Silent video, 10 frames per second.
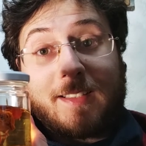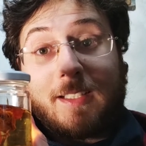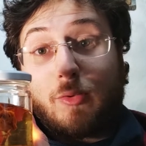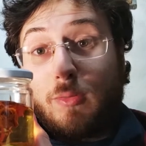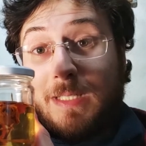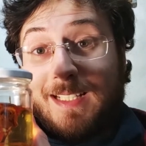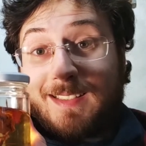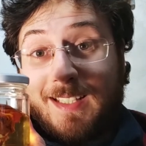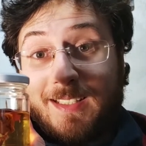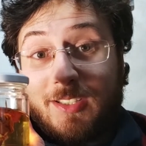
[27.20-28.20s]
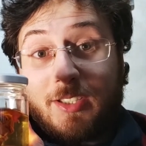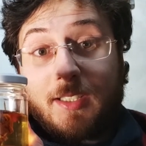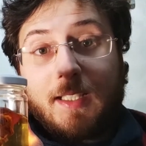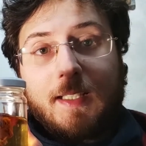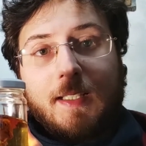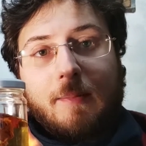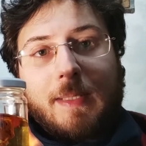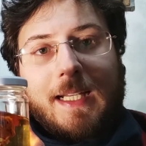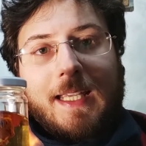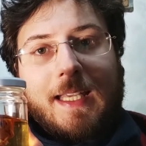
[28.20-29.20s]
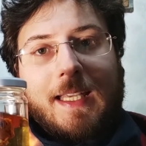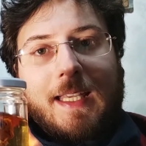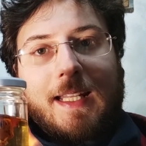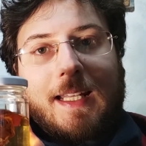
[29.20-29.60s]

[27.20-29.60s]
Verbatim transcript: nel 2016 perché è